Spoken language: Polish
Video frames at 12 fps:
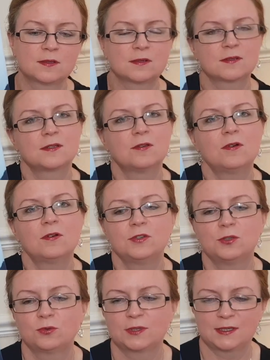y, są
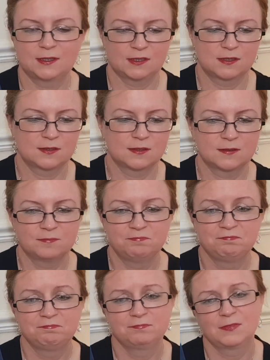oni tutaj tacy
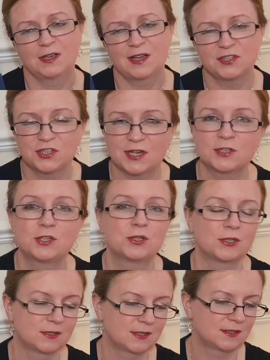
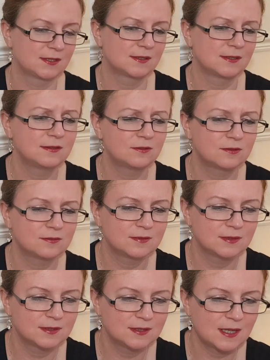kanciaści, tacy no,
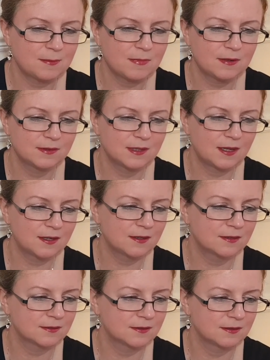na, na
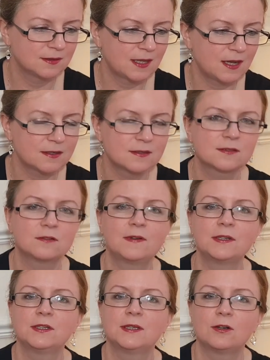
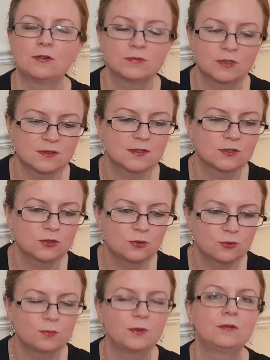narysowani taką dosyć
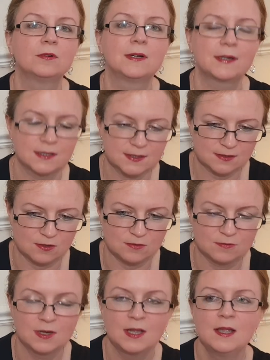grubą
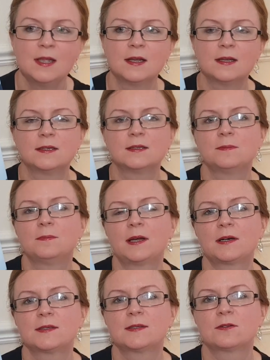kreską, y,
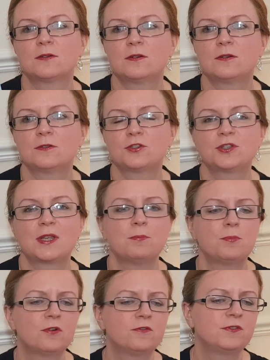bardzo
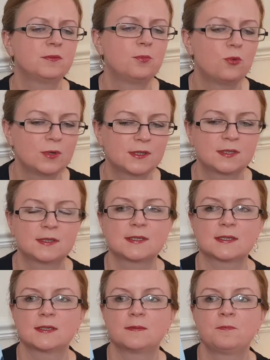sztampowi,
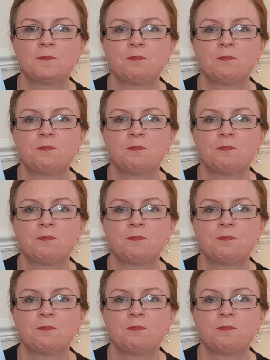płytcy.